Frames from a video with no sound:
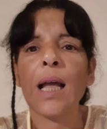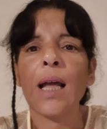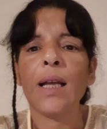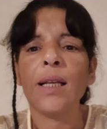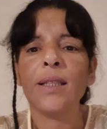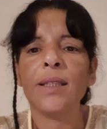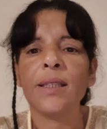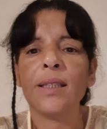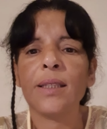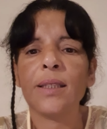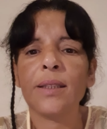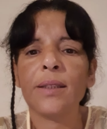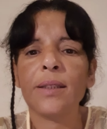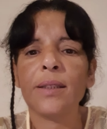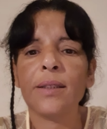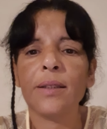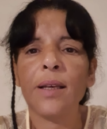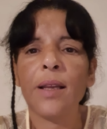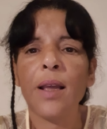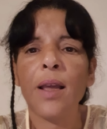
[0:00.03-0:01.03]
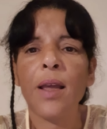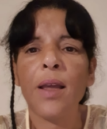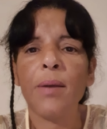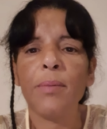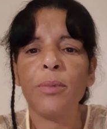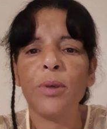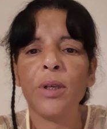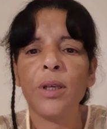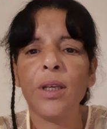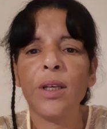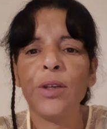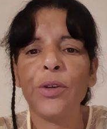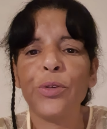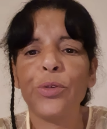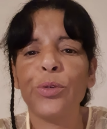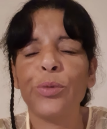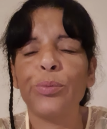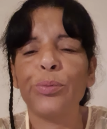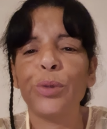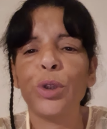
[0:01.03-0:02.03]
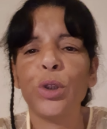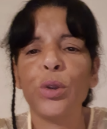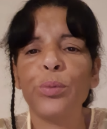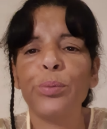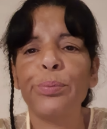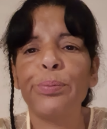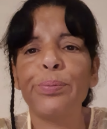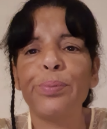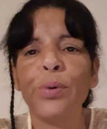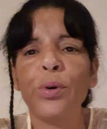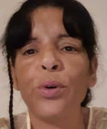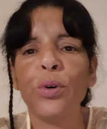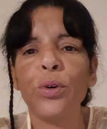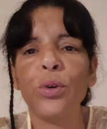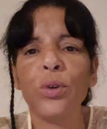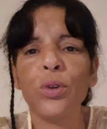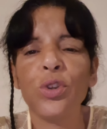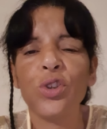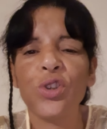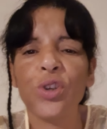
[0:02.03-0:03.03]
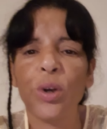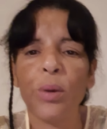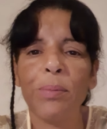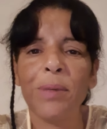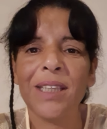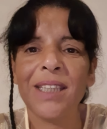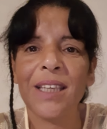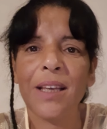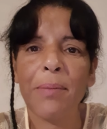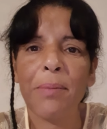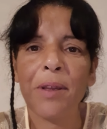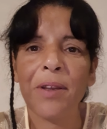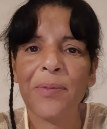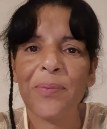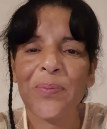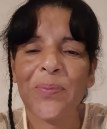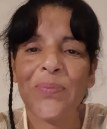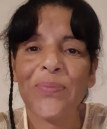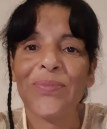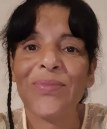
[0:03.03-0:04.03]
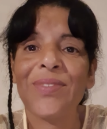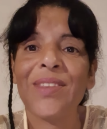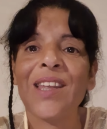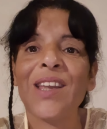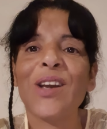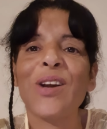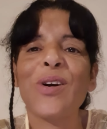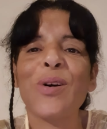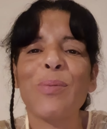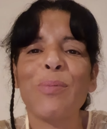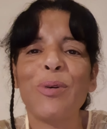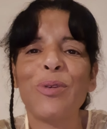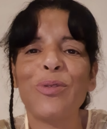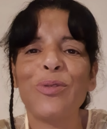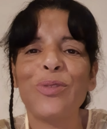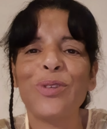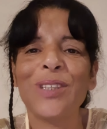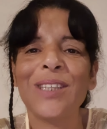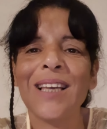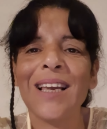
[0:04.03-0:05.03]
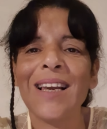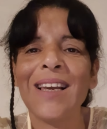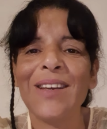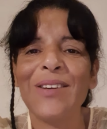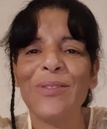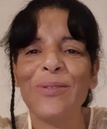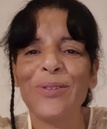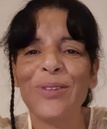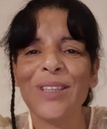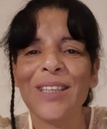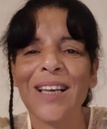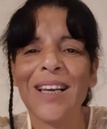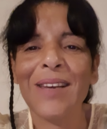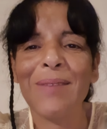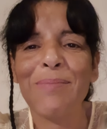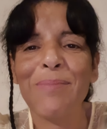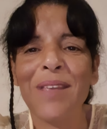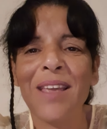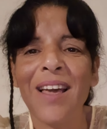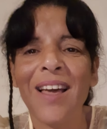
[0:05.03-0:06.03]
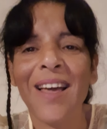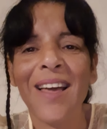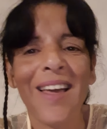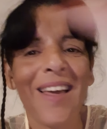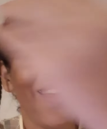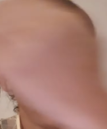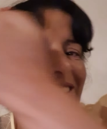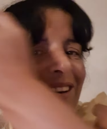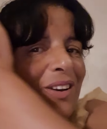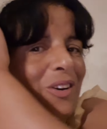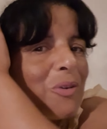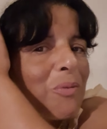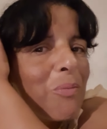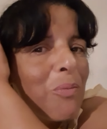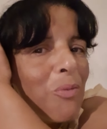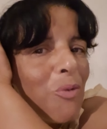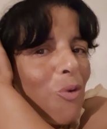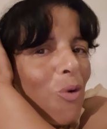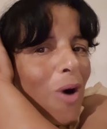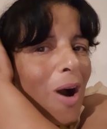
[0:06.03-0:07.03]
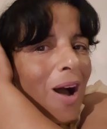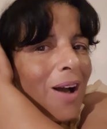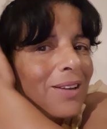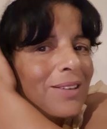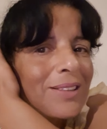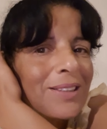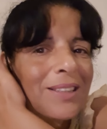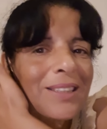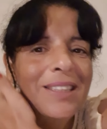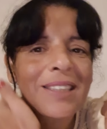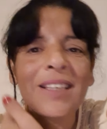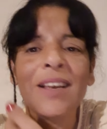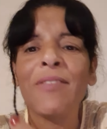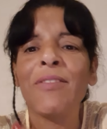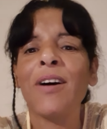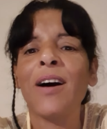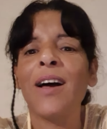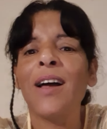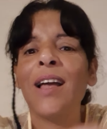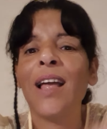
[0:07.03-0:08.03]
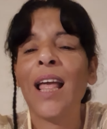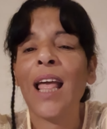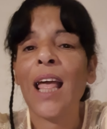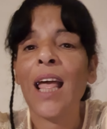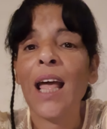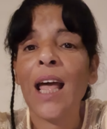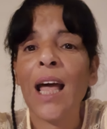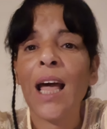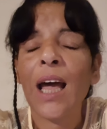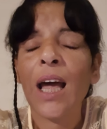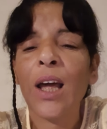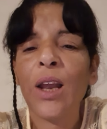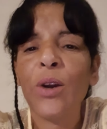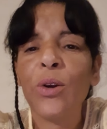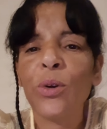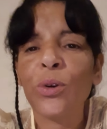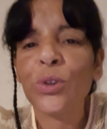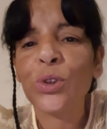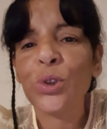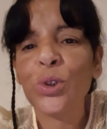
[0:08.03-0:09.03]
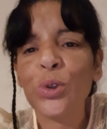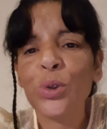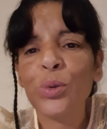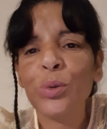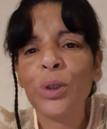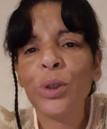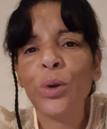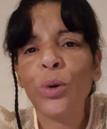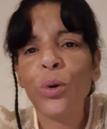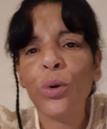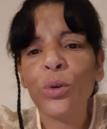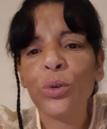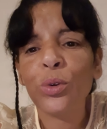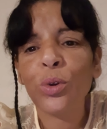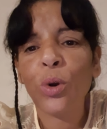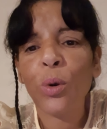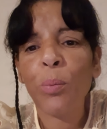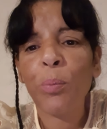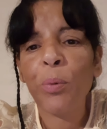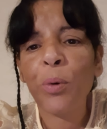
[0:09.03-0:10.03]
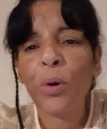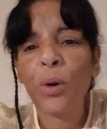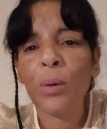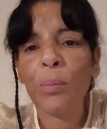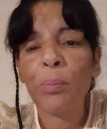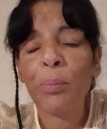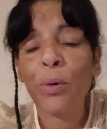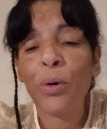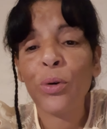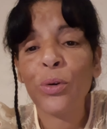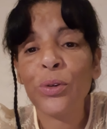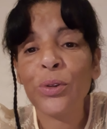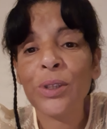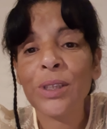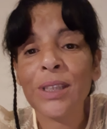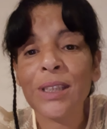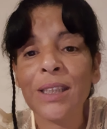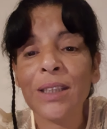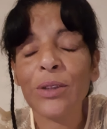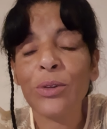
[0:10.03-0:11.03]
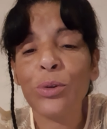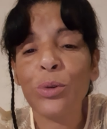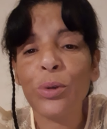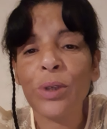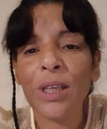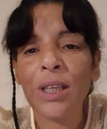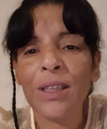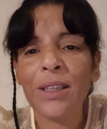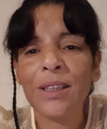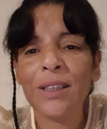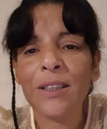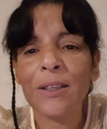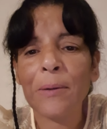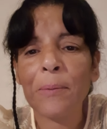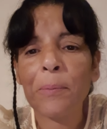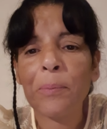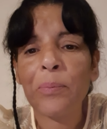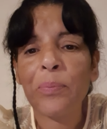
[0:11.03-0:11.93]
Assalamu alaikum. Bonjour mes amis. Comment vous allez Vous allez bien Moi, ça va. Alors, je suis de retour pour le pronostic de Kinti